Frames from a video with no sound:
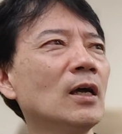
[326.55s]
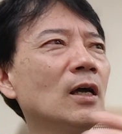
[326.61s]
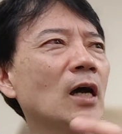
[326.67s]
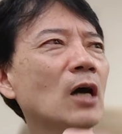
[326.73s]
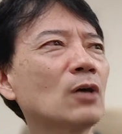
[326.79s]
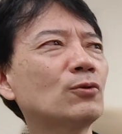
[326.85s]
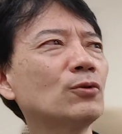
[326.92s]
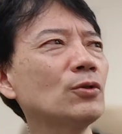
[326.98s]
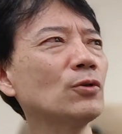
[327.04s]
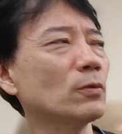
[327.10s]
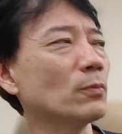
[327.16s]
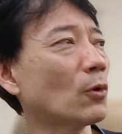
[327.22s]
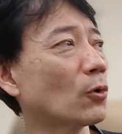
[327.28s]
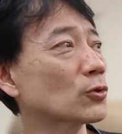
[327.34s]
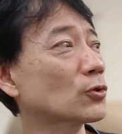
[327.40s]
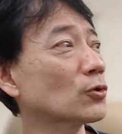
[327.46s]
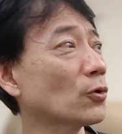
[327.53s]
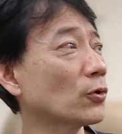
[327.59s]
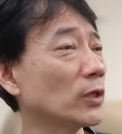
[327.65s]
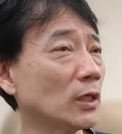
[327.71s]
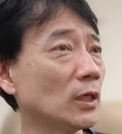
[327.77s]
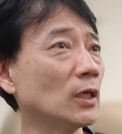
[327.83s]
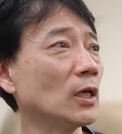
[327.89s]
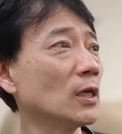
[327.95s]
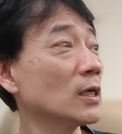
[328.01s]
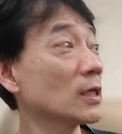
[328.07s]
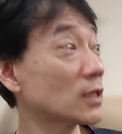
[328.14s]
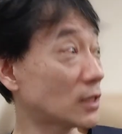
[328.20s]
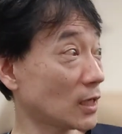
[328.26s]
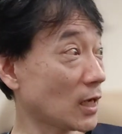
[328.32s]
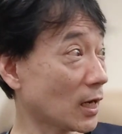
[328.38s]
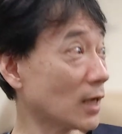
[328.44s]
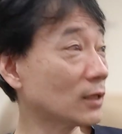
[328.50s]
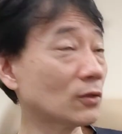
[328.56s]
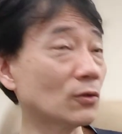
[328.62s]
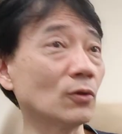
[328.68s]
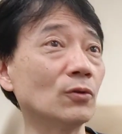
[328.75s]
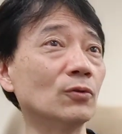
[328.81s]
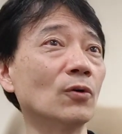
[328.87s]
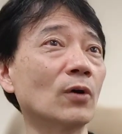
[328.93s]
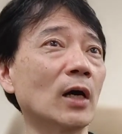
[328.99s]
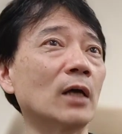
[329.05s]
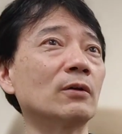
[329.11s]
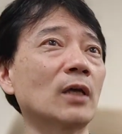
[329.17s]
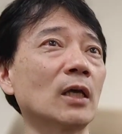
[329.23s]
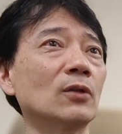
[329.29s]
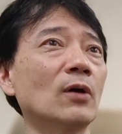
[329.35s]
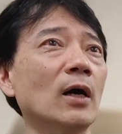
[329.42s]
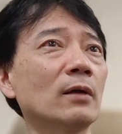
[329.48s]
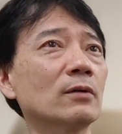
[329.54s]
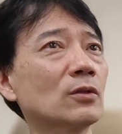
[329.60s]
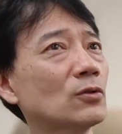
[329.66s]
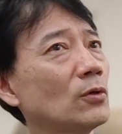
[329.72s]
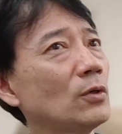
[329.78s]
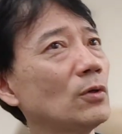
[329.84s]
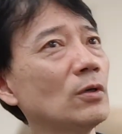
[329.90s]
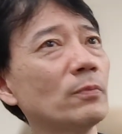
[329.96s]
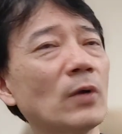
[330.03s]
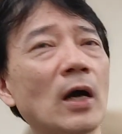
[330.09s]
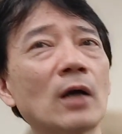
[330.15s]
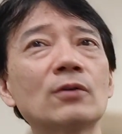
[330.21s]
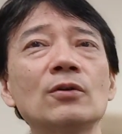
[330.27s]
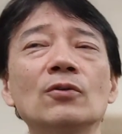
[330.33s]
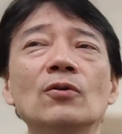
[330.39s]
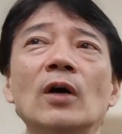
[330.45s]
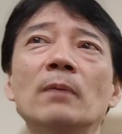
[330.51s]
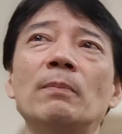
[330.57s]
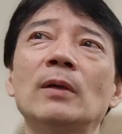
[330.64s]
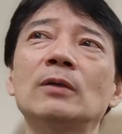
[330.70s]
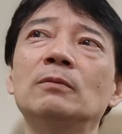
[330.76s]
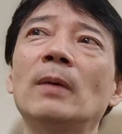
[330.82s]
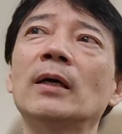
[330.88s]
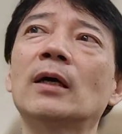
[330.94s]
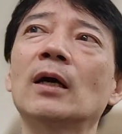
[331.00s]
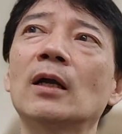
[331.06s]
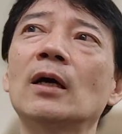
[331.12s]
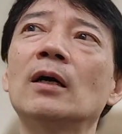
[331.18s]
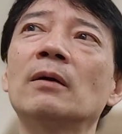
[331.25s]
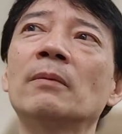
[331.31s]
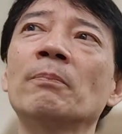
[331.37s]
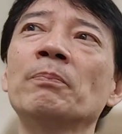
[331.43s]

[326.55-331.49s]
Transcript: 白竜よりも細い白髪っていうのがあるけど、それよりも白竜の方がやっぱりうまいから、